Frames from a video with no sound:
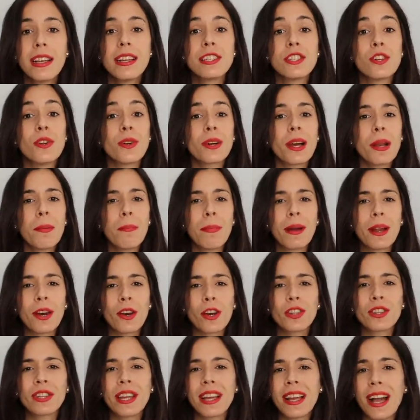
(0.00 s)
sino que el
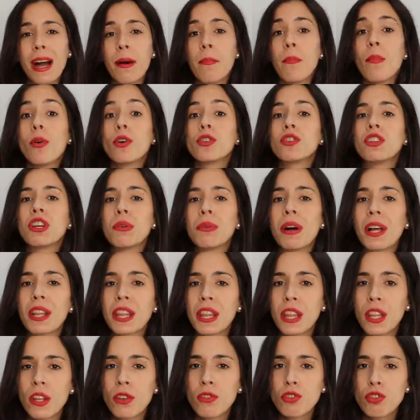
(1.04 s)
perro tenga
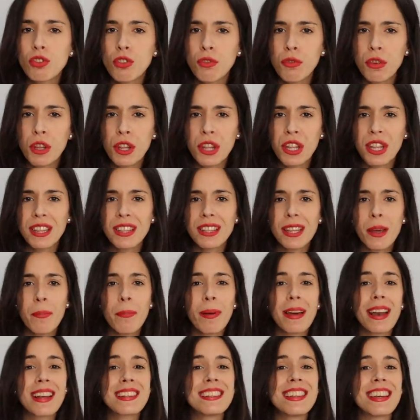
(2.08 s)
motivación suficiente
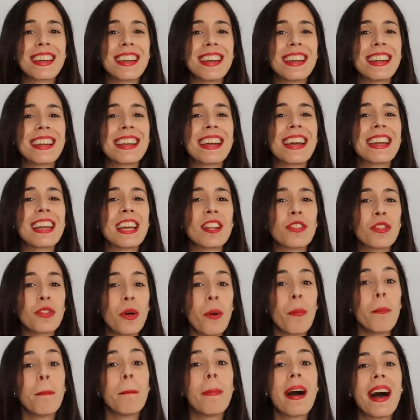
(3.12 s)
para seguir
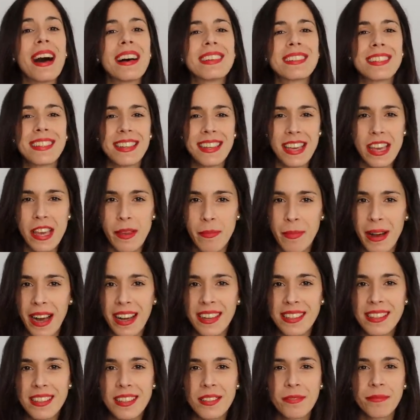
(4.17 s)
queriendo más y
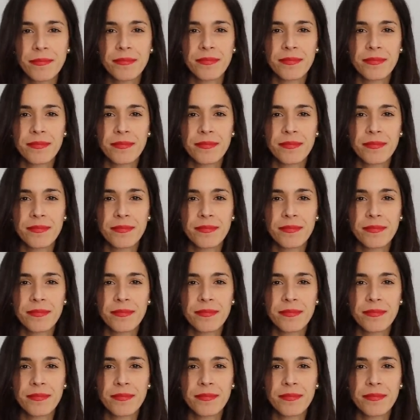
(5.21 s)
más.